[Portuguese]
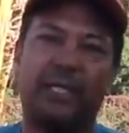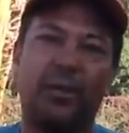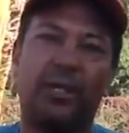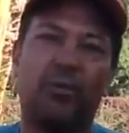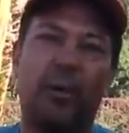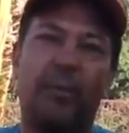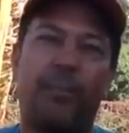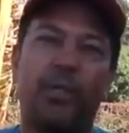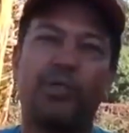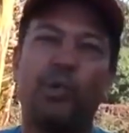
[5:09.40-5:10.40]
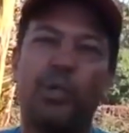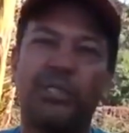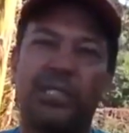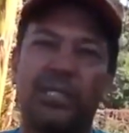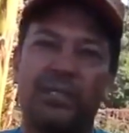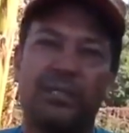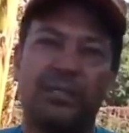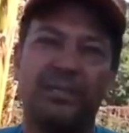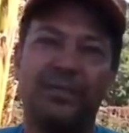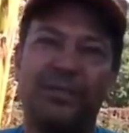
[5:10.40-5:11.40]
então ele come pó de ostra.
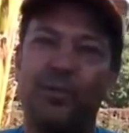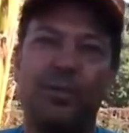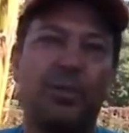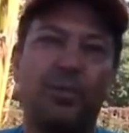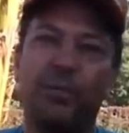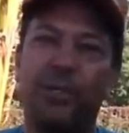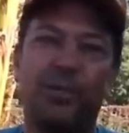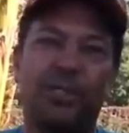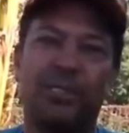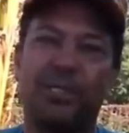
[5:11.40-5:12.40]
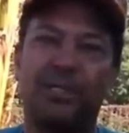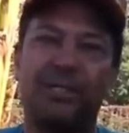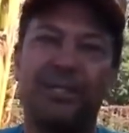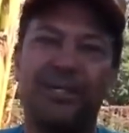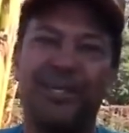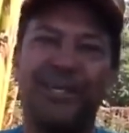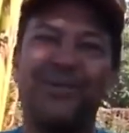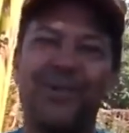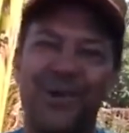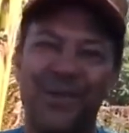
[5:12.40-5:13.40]
Eu pó nunca comi ostra. ostra. E ele,
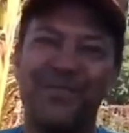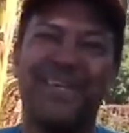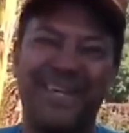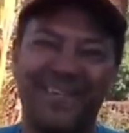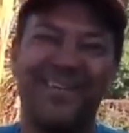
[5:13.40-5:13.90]
ele come, come, ele